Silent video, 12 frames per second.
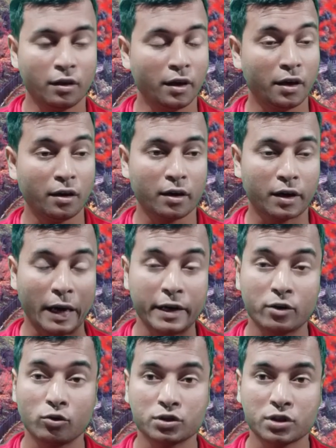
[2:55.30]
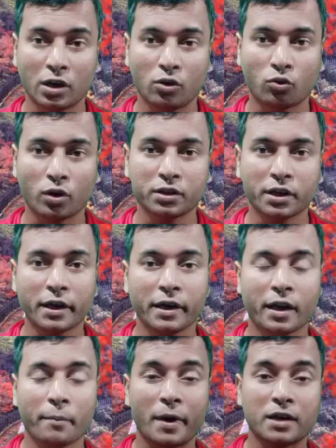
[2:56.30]
হ্যাঁ কাহিনিগুলো জানলো কোথা থেকে
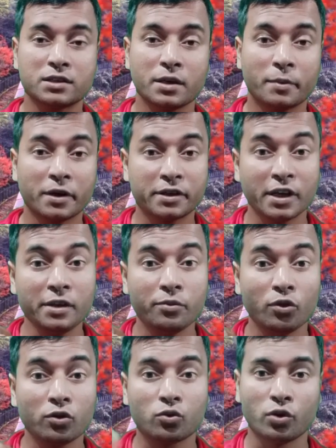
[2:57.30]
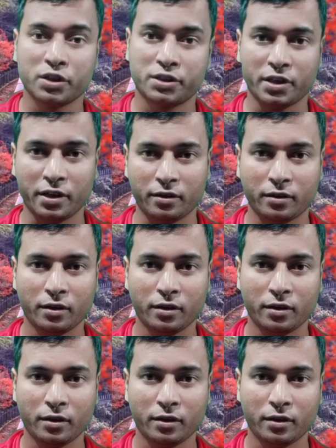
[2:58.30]
এরা ব্যাসদেবকে টেলিফোন করেছিলেন